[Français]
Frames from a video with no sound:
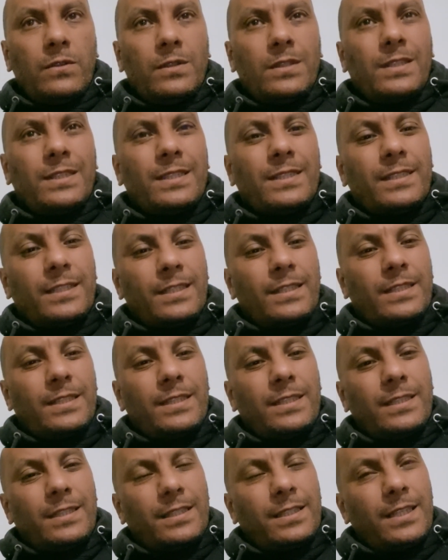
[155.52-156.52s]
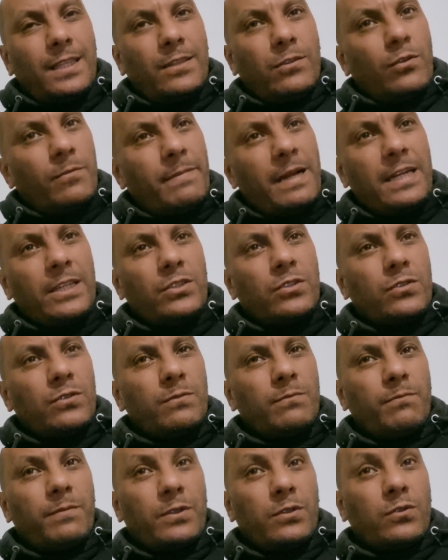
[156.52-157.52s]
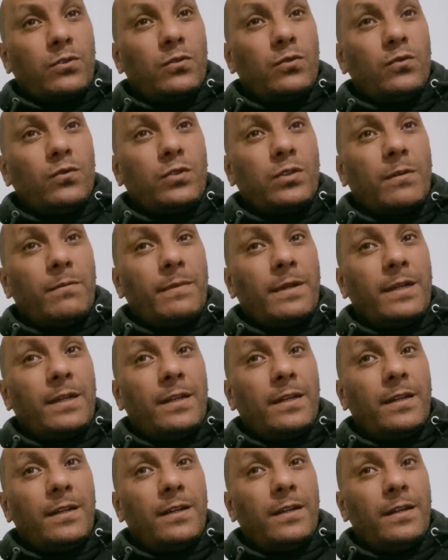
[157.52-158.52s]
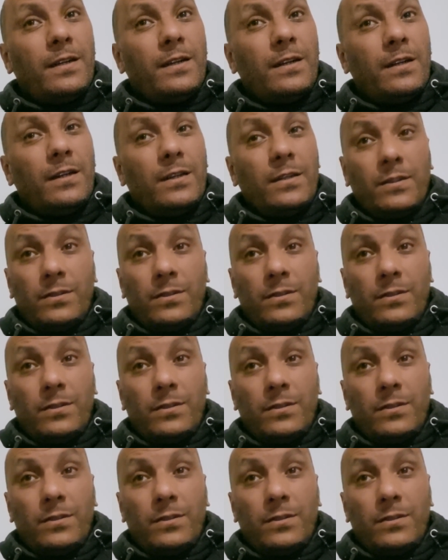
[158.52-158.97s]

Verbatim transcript: c'est dommage parce que nous sommes euh,